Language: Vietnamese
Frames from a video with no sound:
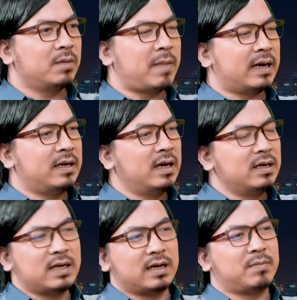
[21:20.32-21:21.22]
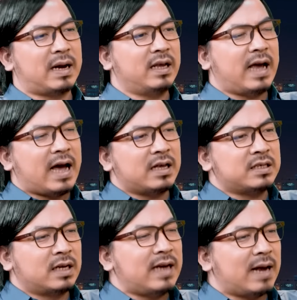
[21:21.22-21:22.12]
thì bạn ấy nâng dần bạn ấy
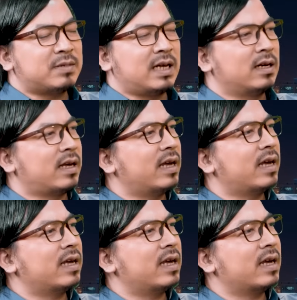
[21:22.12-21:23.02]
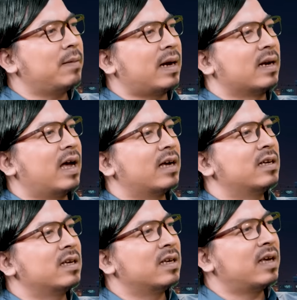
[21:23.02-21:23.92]
chấn áp dần cái cái cái cái bản
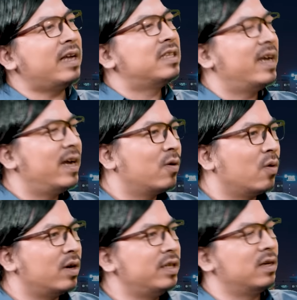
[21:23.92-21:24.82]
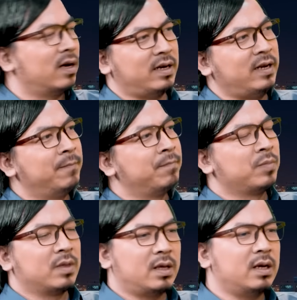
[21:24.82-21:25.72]
năng hay chê của vâng. linh trưởng ấy đi vâng,
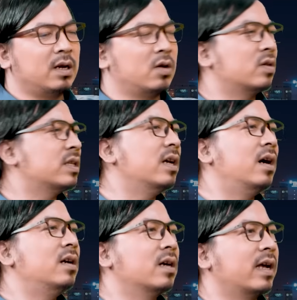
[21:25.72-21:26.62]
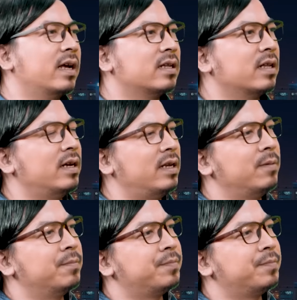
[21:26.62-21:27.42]
vâng, vâng. thì là nó sẽ đỡ được cái cái tính ấy đi